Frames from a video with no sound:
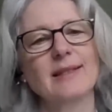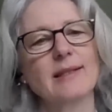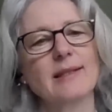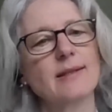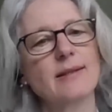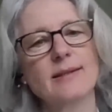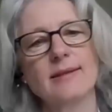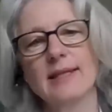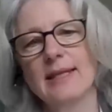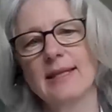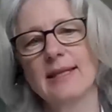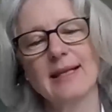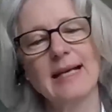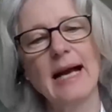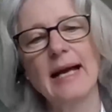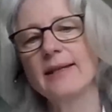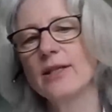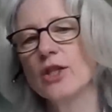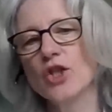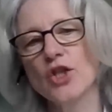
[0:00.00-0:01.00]
Das ist sicher
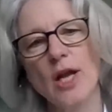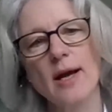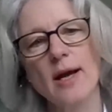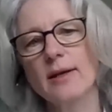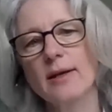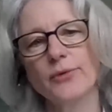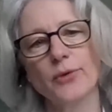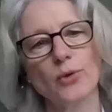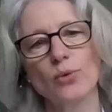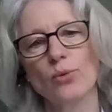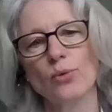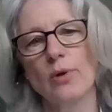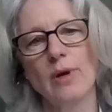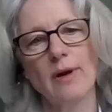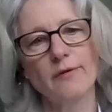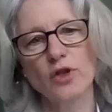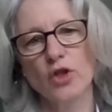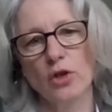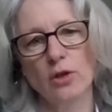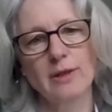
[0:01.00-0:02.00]
keine Stärke von
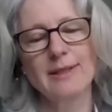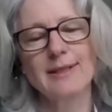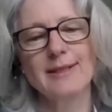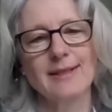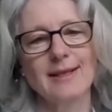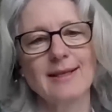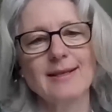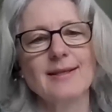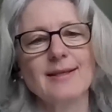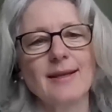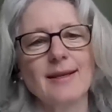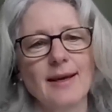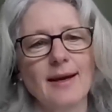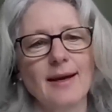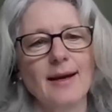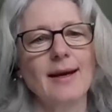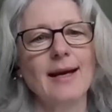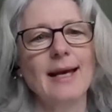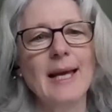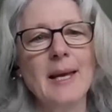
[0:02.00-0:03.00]
Olaf Scholz, dass
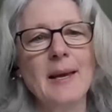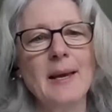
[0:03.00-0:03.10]
er